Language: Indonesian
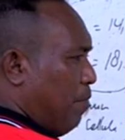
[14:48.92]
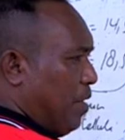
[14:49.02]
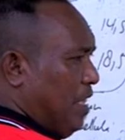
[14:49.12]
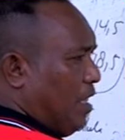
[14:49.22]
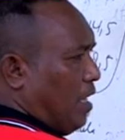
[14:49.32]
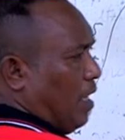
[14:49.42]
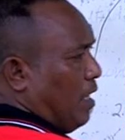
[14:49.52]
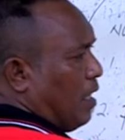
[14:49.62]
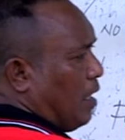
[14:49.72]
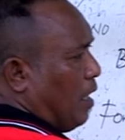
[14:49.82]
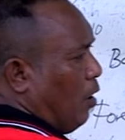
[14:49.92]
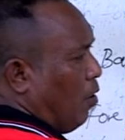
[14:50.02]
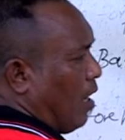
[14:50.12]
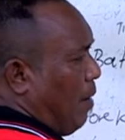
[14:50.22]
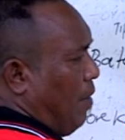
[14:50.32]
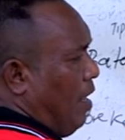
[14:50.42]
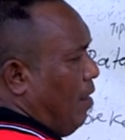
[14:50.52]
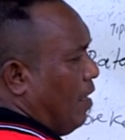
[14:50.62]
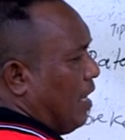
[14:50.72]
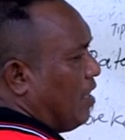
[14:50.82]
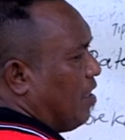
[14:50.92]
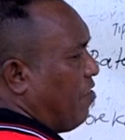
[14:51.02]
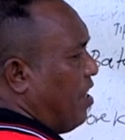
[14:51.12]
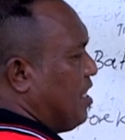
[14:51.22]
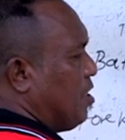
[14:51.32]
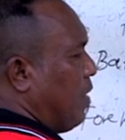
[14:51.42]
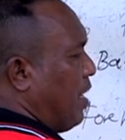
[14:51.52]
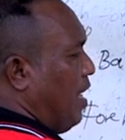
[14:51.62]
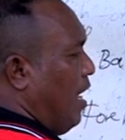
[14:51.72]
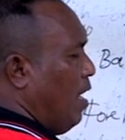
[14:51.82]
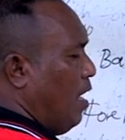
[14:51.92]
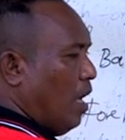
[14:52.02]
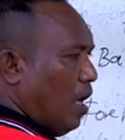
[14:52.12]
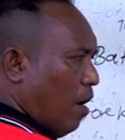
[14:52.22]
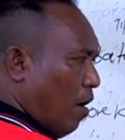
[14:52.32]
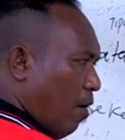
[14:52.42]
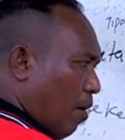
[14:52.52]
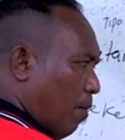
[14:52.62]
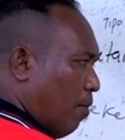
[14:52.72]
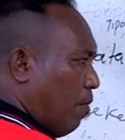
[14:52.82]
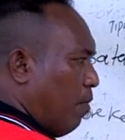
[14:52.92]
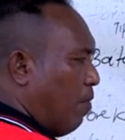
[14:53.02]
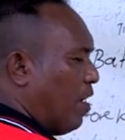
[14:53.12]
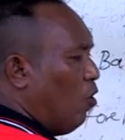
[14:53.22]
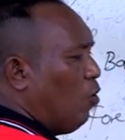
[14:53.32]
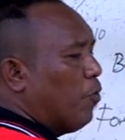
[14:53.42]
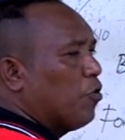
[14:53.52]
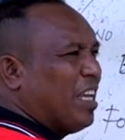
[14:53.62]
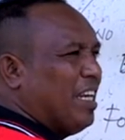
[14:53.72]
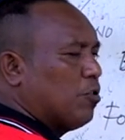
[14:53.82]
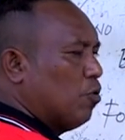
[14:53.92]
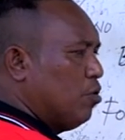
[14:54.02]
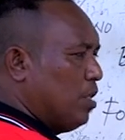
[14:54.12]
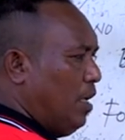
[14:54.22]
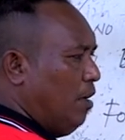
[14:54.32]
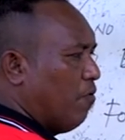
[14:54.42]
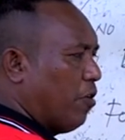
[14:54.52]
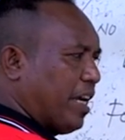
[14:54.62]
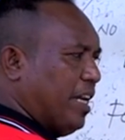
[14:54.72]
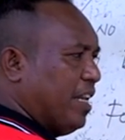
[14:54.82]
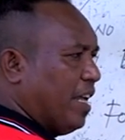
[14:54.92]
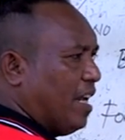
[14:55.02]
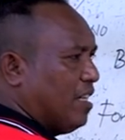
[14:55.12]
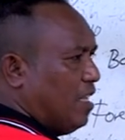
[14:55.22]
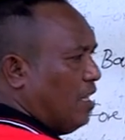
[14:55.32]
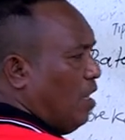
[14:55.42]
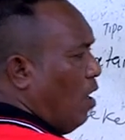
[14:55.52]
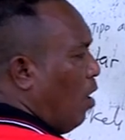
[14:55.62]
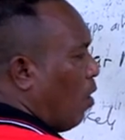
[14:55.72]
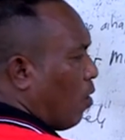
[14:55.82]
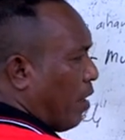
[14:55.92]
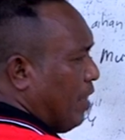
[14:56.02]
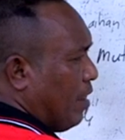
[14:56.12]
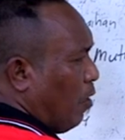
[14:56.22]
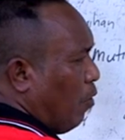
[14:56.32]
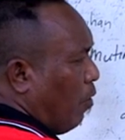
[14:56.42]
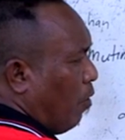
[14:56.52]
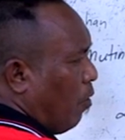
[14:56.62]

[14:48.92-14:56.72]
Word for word: 20 ita itafejas ba iha valor proteínas usi forikeli nerasik 48,5.